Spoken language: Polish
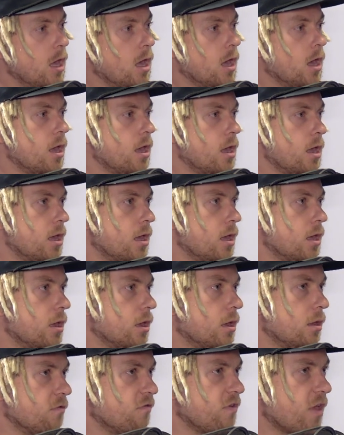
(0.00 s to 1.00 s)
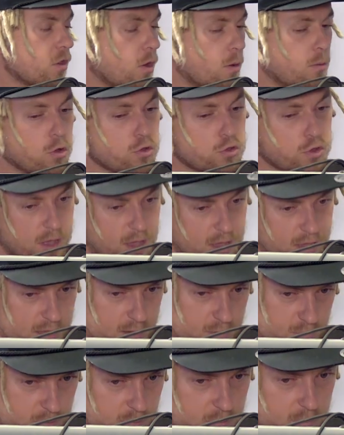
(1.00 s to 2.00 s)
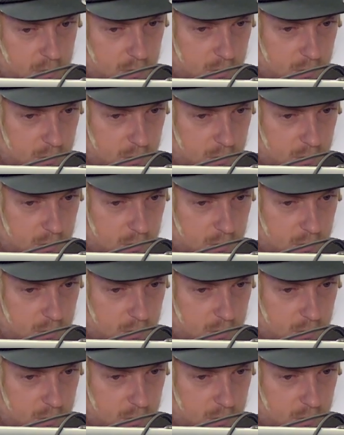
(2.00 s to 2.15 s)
E, wiadomo, że im